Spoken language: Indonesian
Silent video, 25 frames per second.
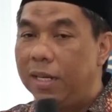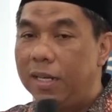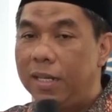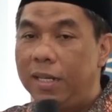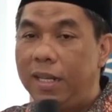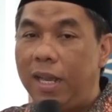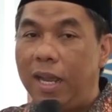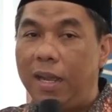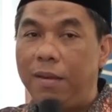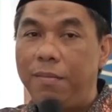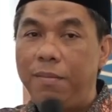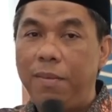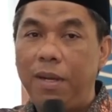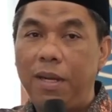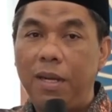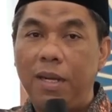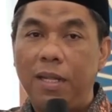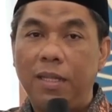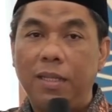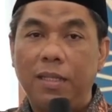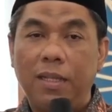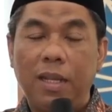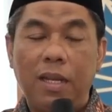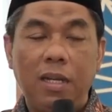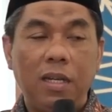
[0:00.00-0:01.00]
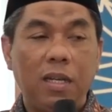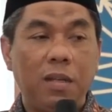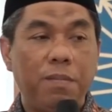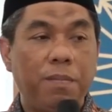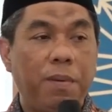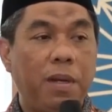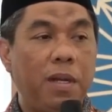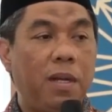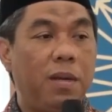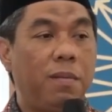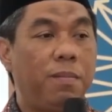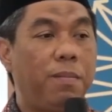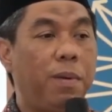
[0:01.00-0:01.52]
diamanatkan
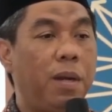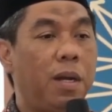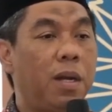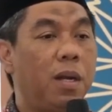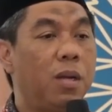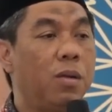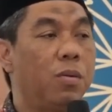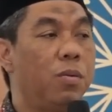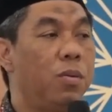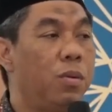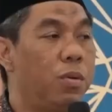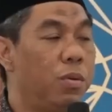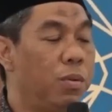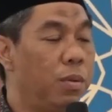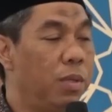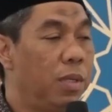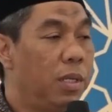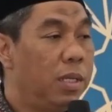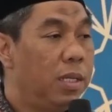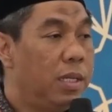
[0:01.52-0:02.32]
kepada para guru